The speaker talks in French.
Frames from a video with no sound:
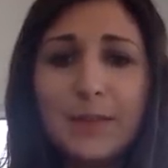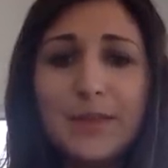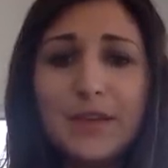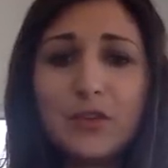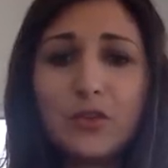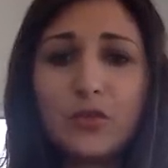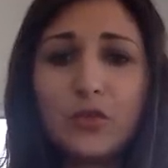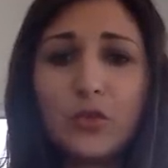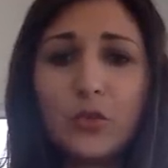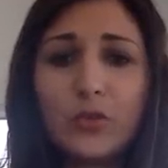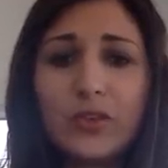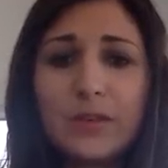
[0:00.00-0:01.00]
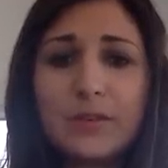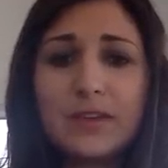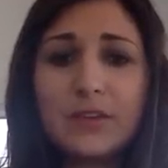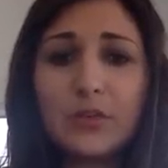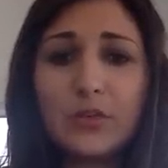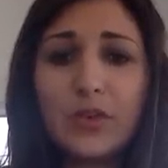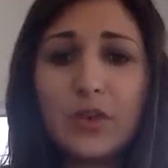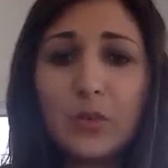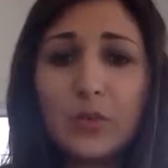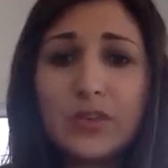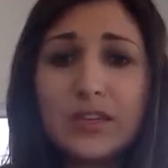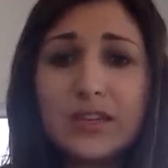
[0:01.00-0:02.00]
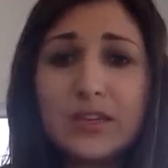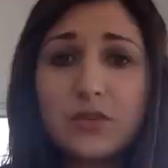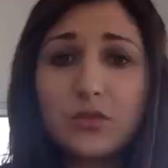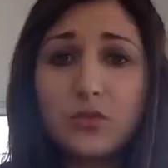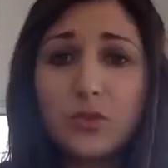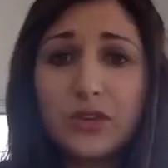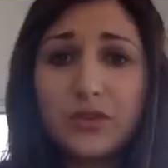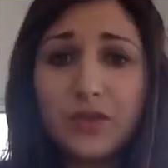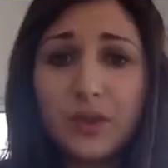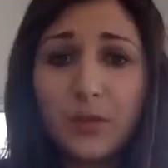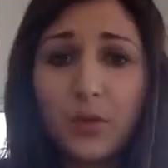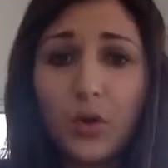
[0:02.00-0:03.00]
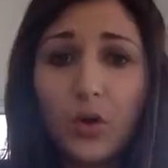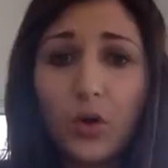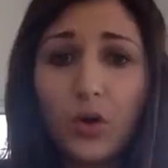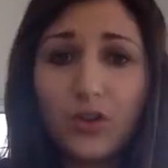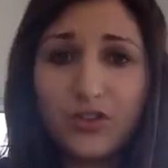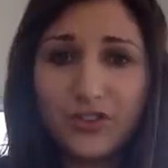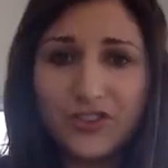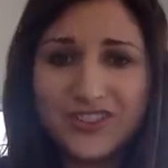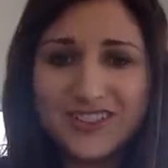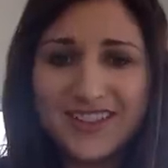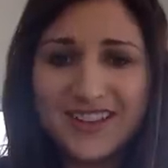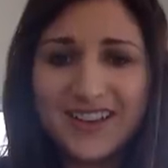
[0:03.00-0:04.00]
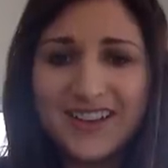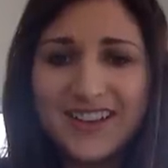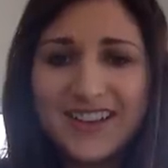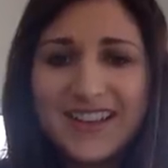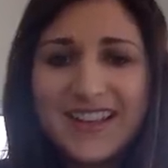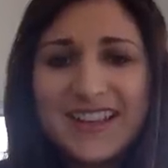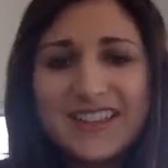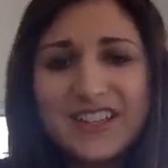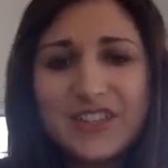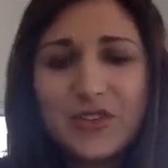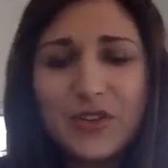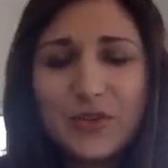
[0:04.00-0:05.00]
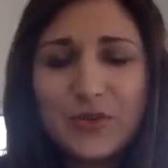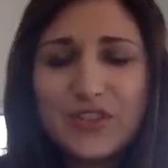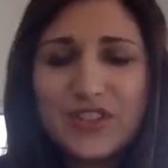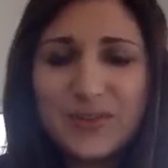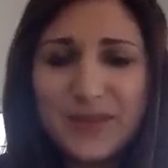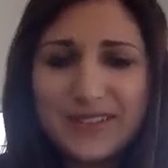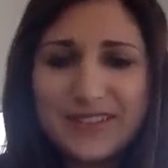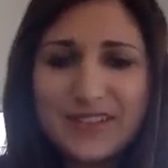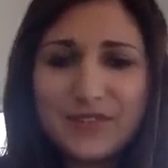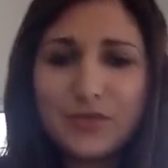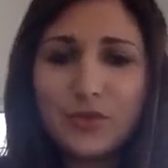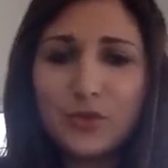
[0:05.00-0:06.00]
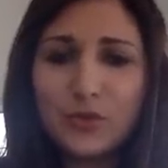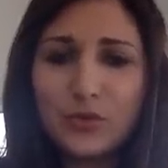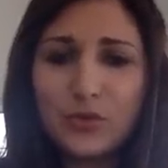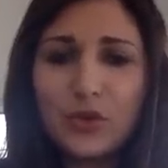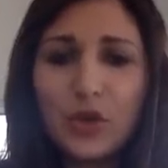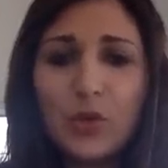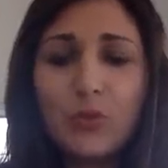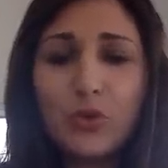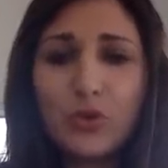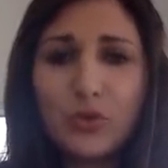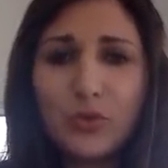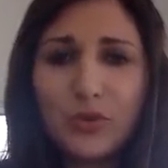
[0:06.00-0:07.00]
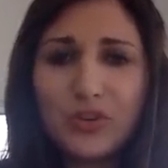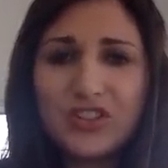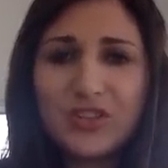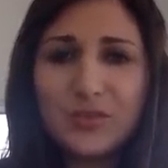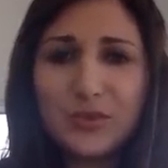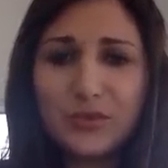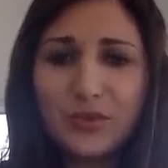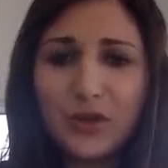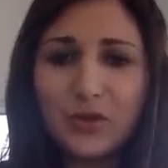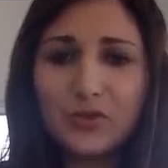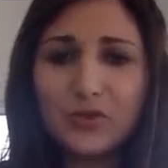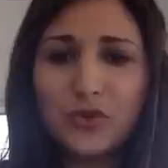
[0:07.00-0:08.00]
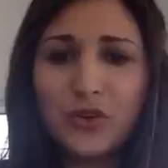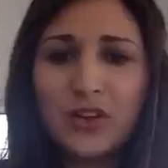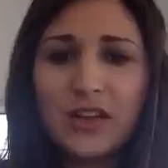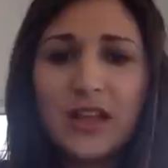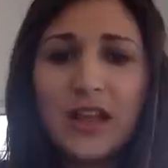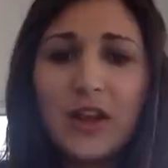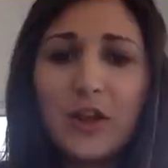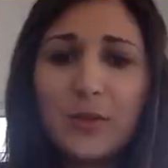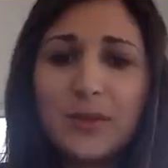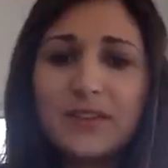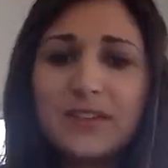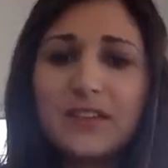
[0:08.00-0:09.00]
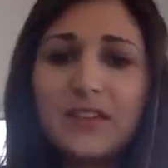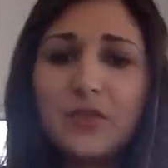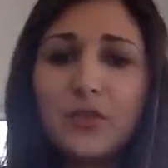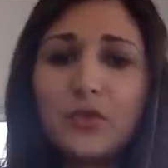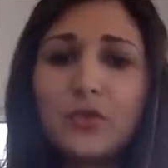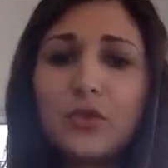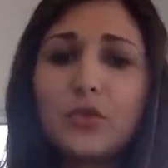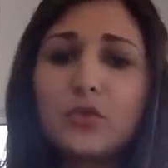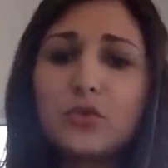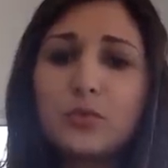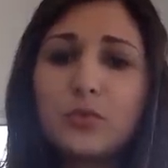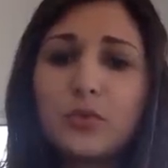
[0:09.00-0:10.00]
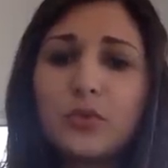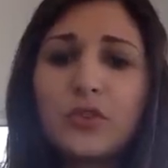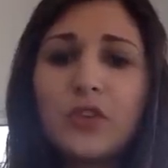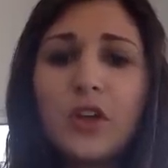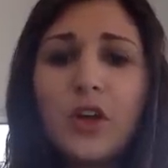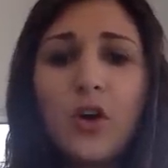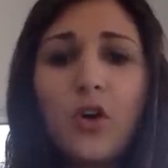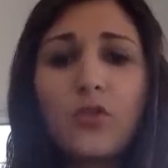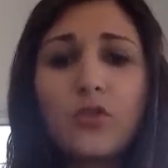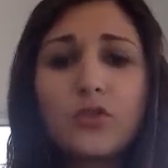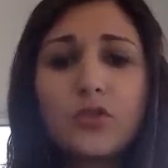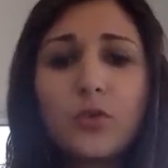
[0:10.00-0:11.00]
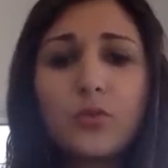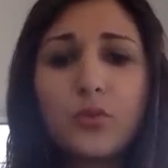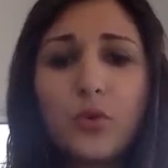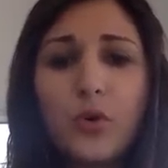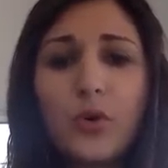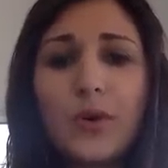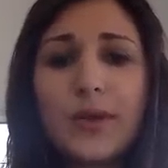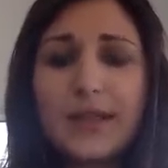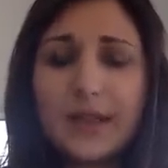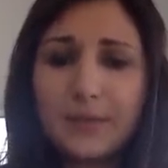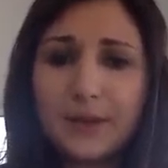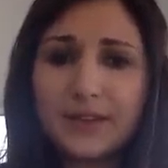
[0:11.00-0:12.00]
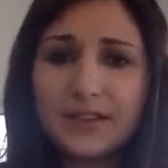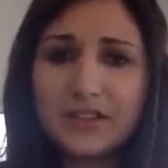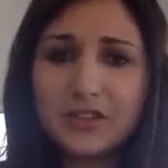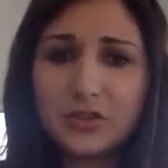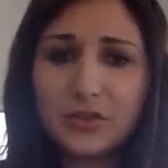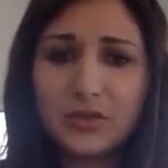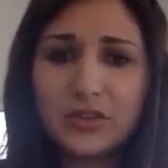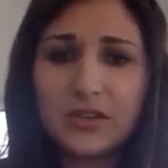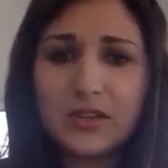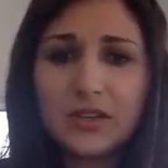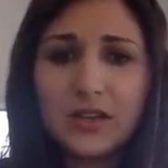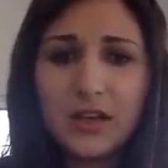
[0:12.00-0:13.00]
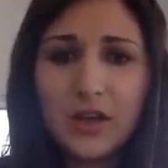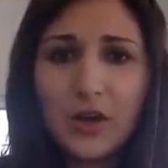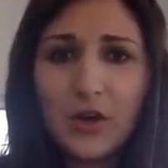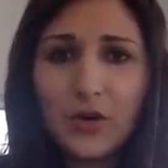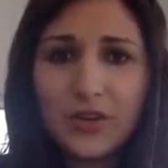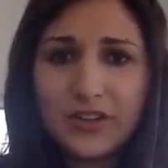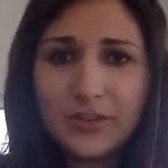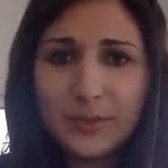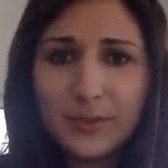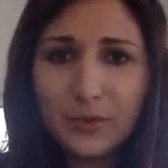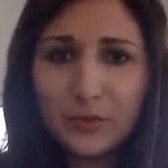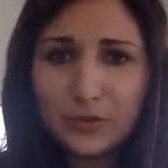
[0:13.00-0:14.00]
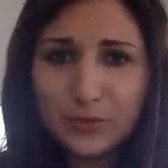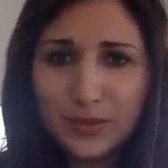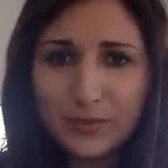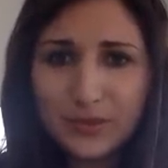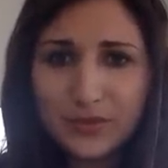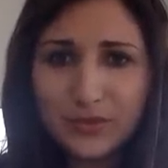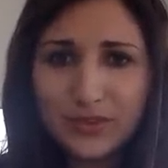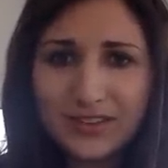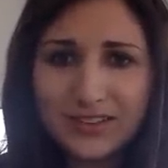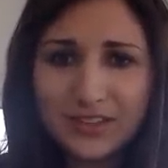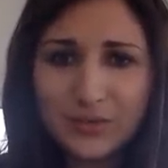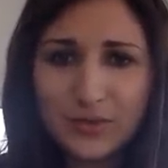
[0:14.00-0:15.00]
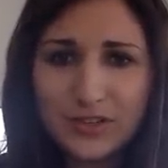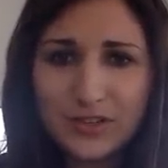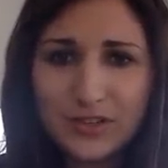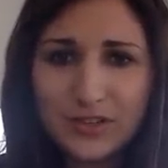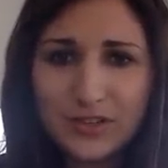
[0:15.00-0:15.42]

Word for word: Bien que ce concept n'est censé concerner que nous les femmes, enfin en général, j'attends un soutien massif de tous pour que mon projet puisse voir le jour. Alors merci d'avance de votre coup de pouce, au en pour et à partager aussi en espérant tout de même qu'il vous a séduit.